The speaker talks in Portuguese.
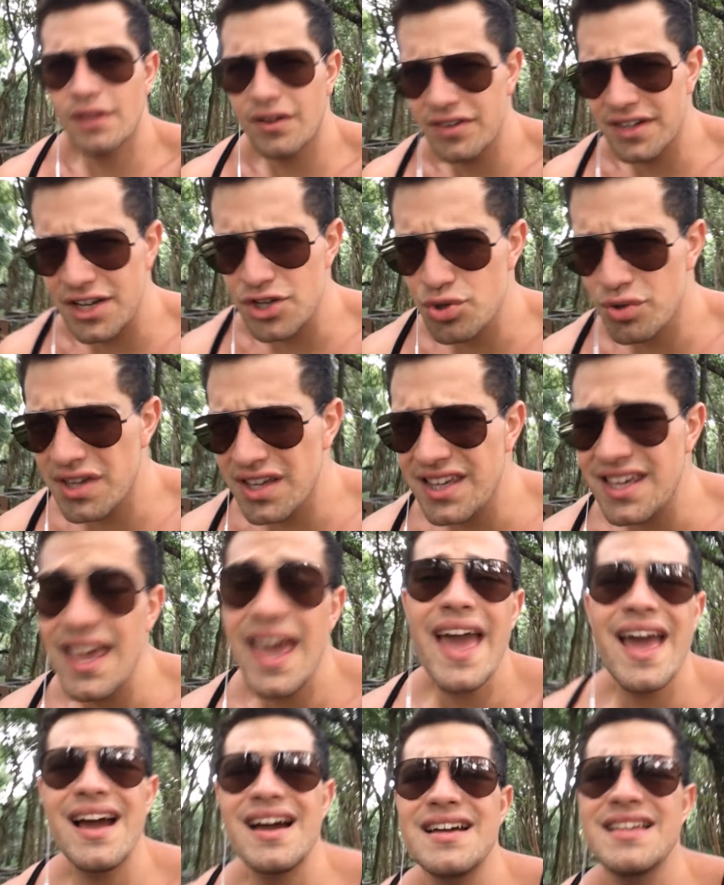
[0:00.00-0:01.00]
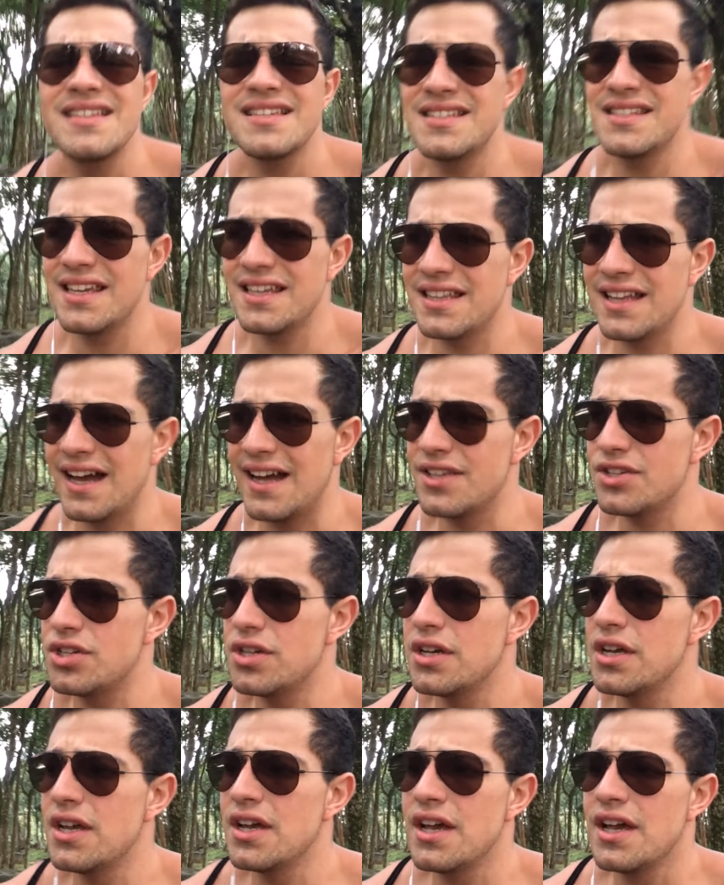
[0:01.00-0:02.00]
Na verdade, o que é a
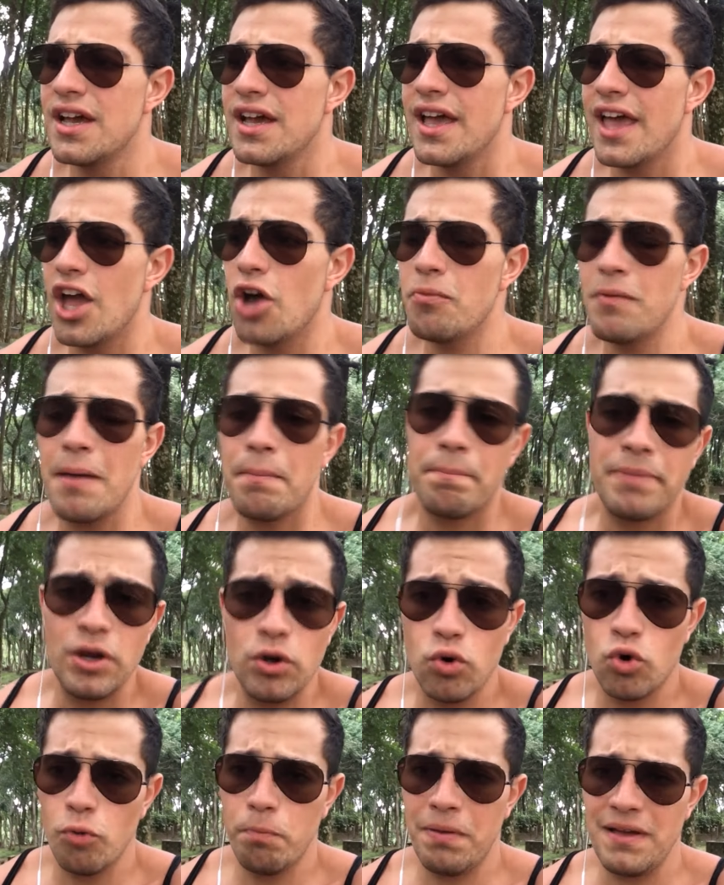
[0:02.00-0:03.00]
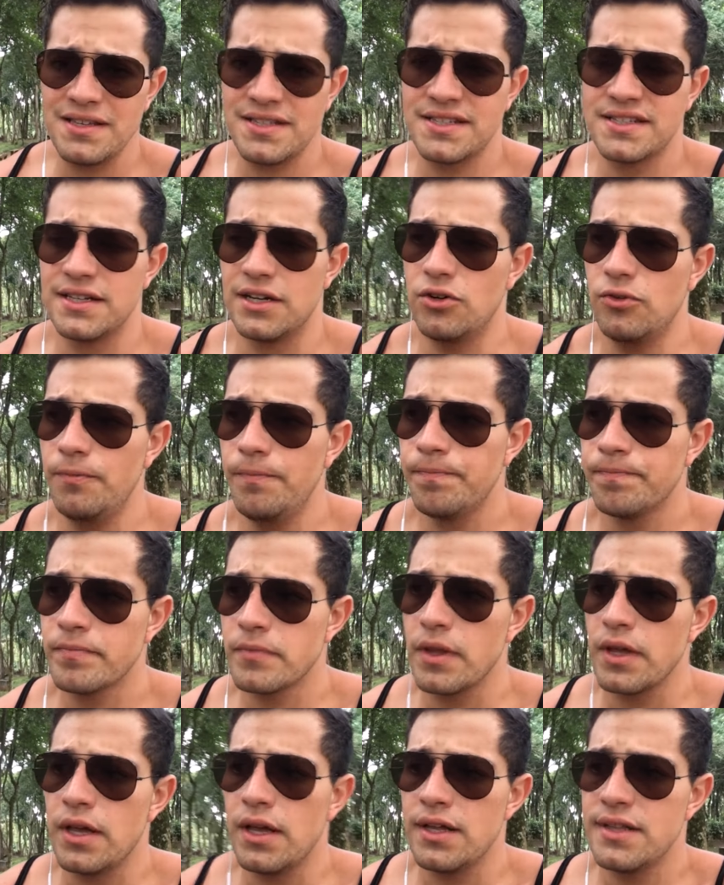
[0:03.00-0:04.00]
ansiedade? É uma preocupação
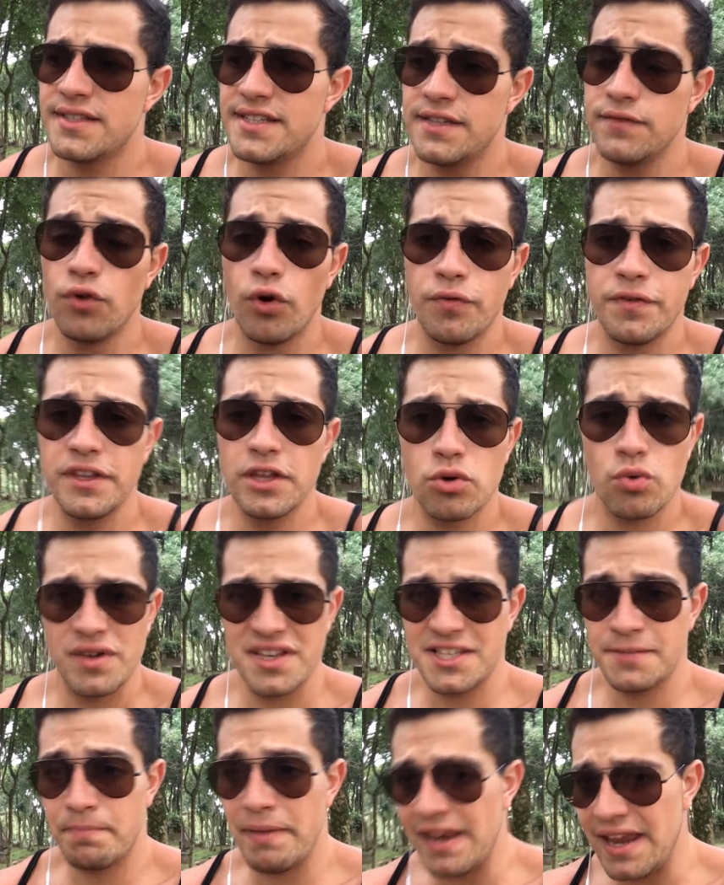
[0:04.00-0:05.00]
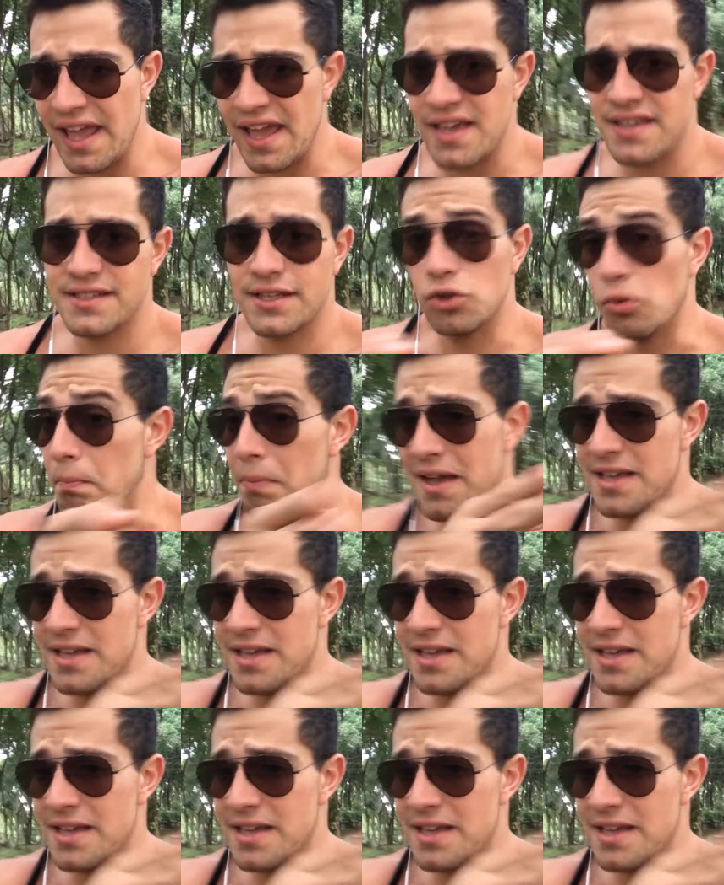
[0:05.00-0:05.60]
desenvolvida com a experiência do